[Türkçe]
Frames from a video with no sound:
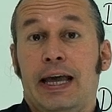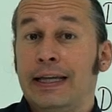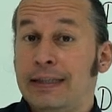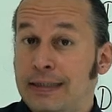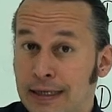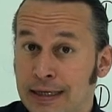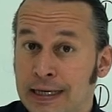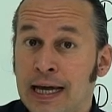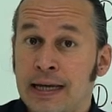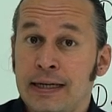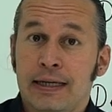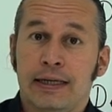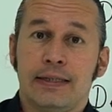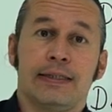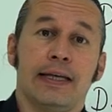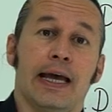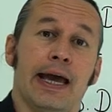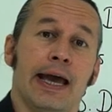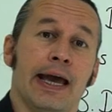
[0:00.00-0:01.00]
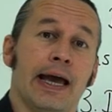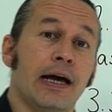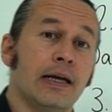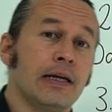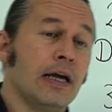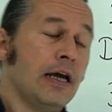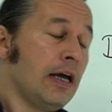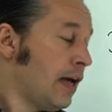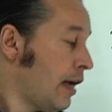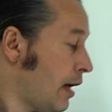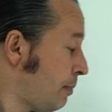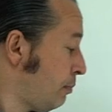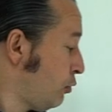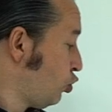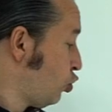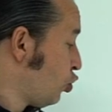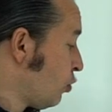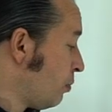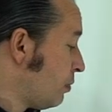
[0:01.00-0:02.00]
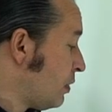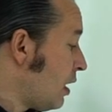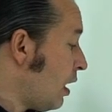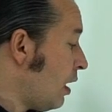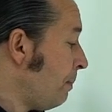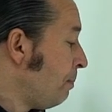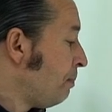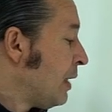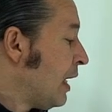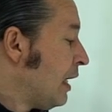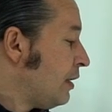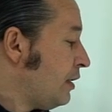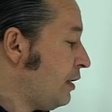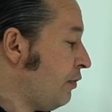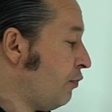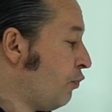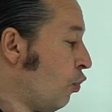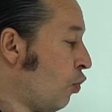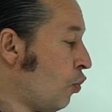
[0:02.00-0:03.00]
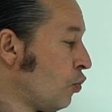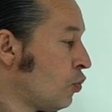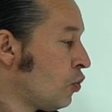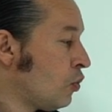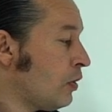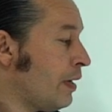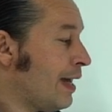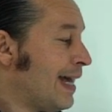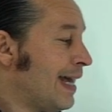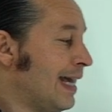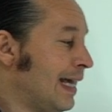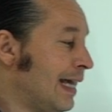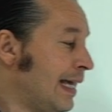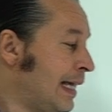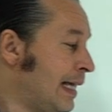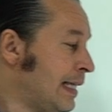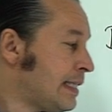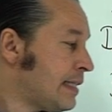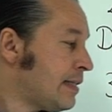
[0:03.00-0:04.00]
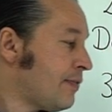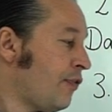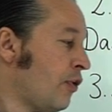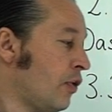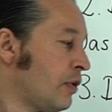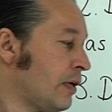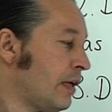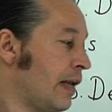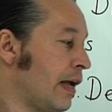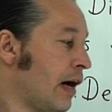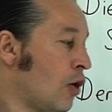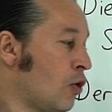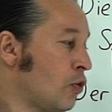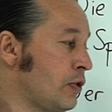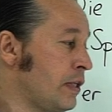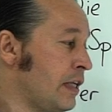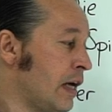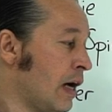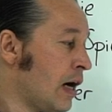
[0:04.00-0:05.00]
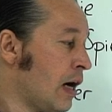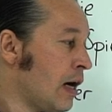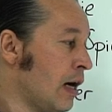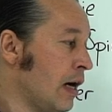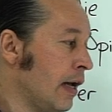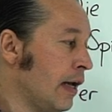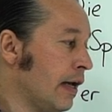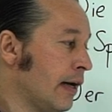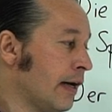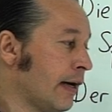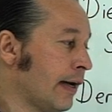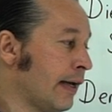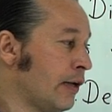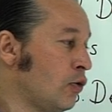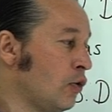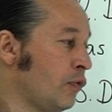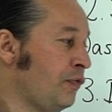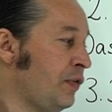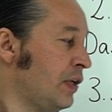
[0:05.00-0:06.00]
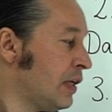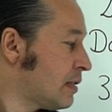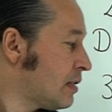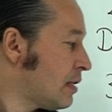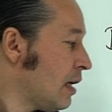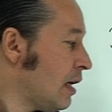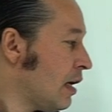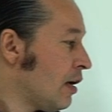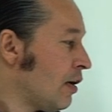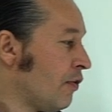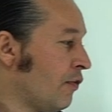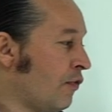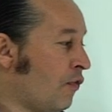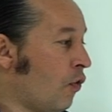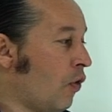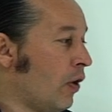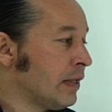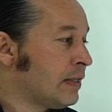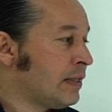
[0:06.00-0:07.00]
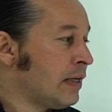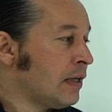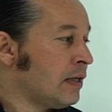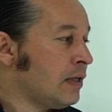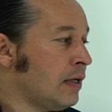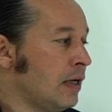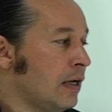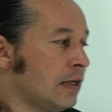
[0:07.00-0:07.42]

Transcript: edilgenlikse eğer e bu durumda die Wohnung ist von Claudia renoviert voaden.